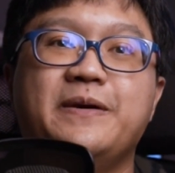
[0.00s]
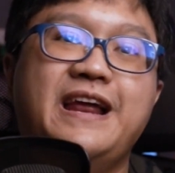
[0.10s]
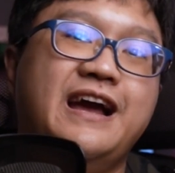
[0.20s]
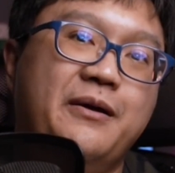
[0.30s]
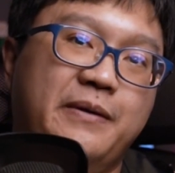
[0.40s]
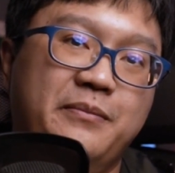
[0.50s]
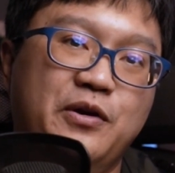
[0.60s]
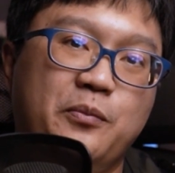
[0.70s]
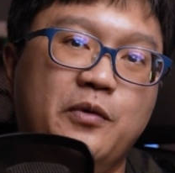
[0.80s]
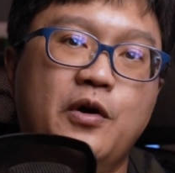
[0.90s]
ini agak
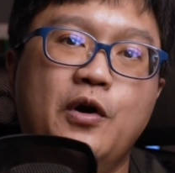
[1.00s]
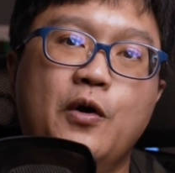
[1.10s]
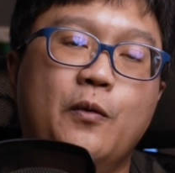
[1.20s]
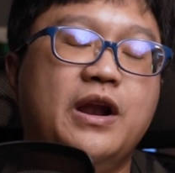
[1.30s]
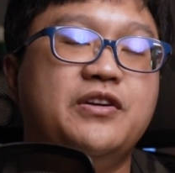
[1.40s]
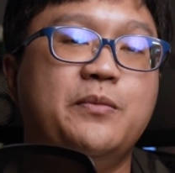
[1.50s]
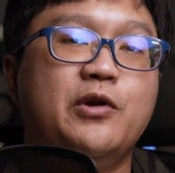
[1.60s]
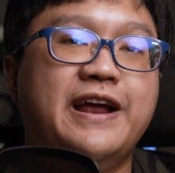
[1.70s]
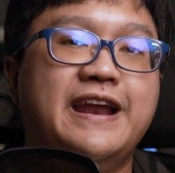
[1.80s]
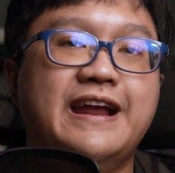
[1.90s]
premium. Walau
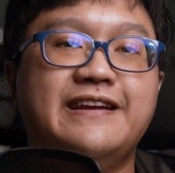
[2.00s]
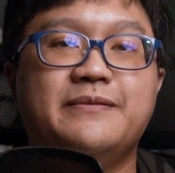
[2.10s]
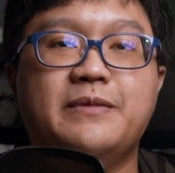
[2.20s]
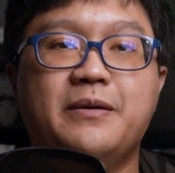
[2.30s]
dimulai dari 19